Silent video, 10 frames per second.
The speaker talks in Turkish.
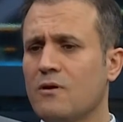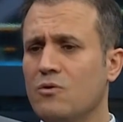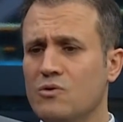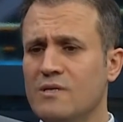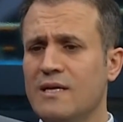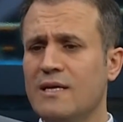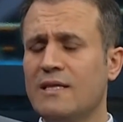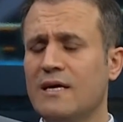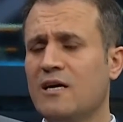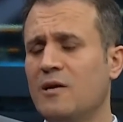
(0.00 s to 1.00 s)

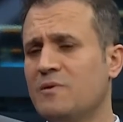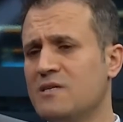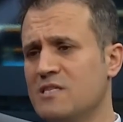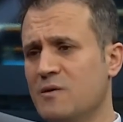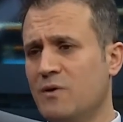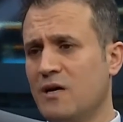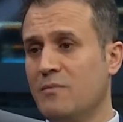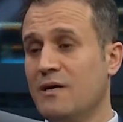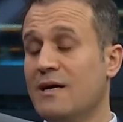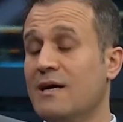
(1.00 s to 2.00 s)
Özellikle kalp krizi yapar
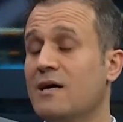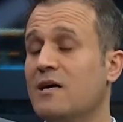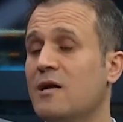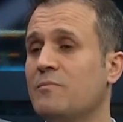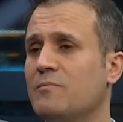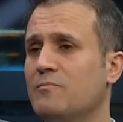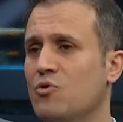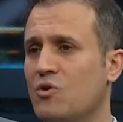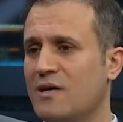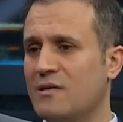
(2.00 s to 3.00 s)
mı? Kalp
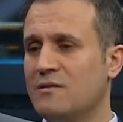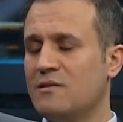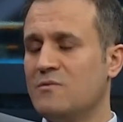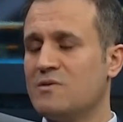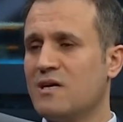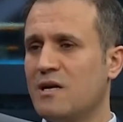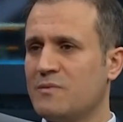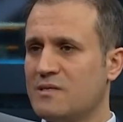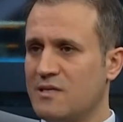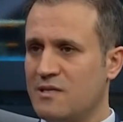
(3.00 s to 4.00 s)
miyokardit dediğimiz kalp
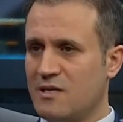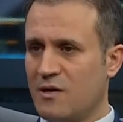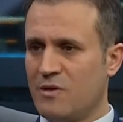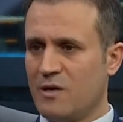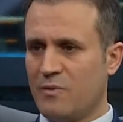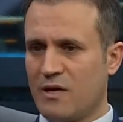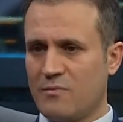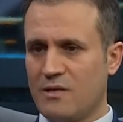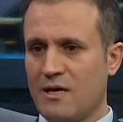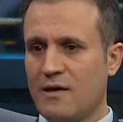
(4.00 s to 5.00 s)
kası iltihabı yapar
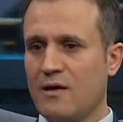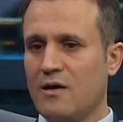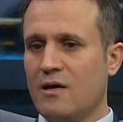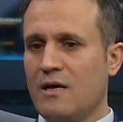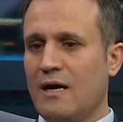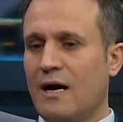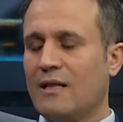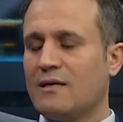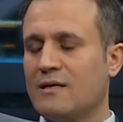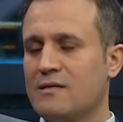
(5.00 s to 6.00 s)
mı diye
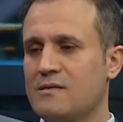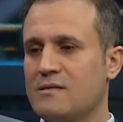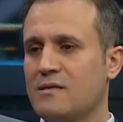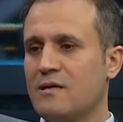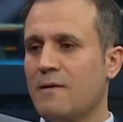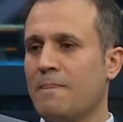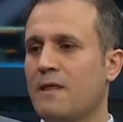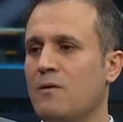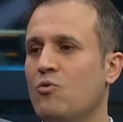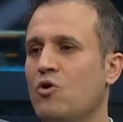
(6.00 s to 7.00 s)
halk arasında
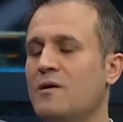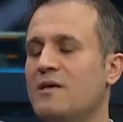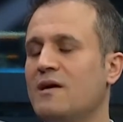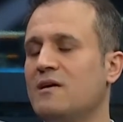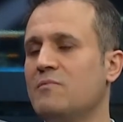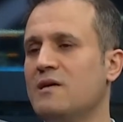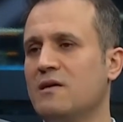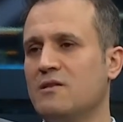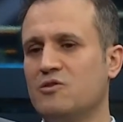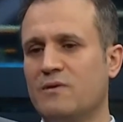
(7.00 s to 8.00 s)
böyle yaygın bir
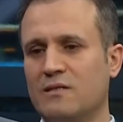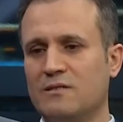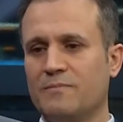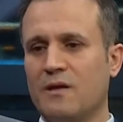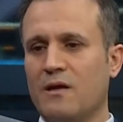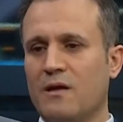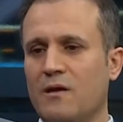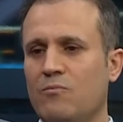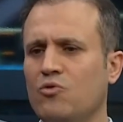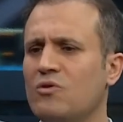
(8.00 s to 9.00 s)
inanış vardı.
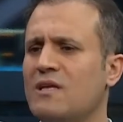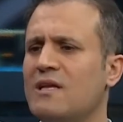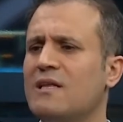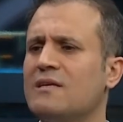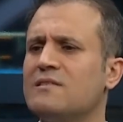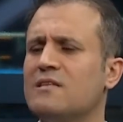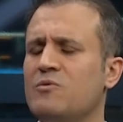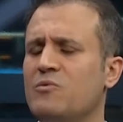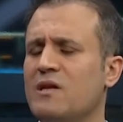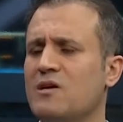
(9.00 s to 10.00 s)
Bununla ilgili aslında
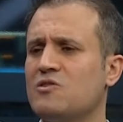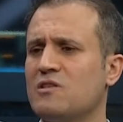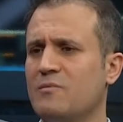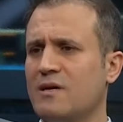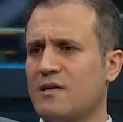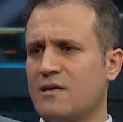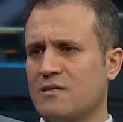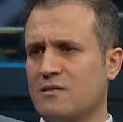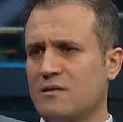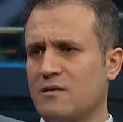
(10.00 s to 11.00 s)
bir veri açıklamak
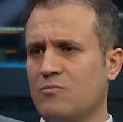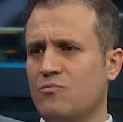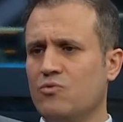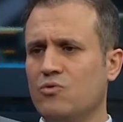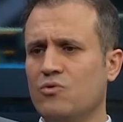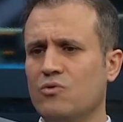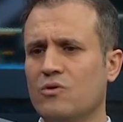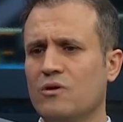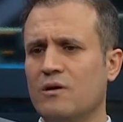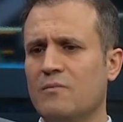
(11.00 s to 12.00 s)
gerekir. Bu
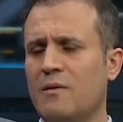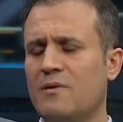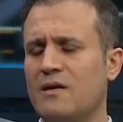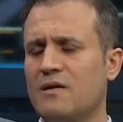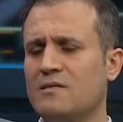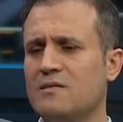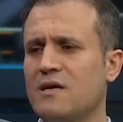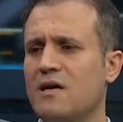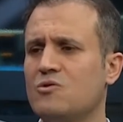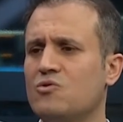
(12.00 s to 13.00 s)
mRNA aşısını
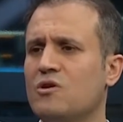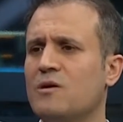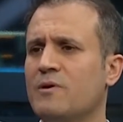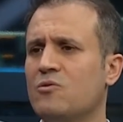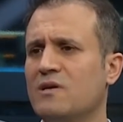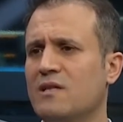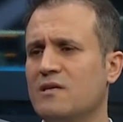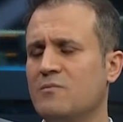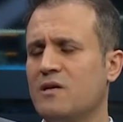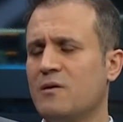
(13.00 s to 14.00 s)
en çok yapan
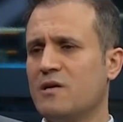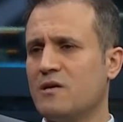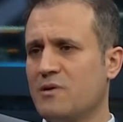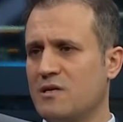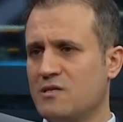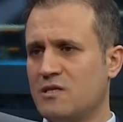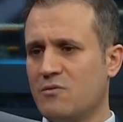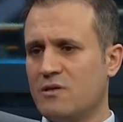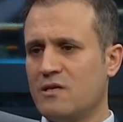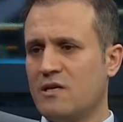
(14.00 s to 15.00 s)
ülkelerden biri Amerika Birleşik Devletleri.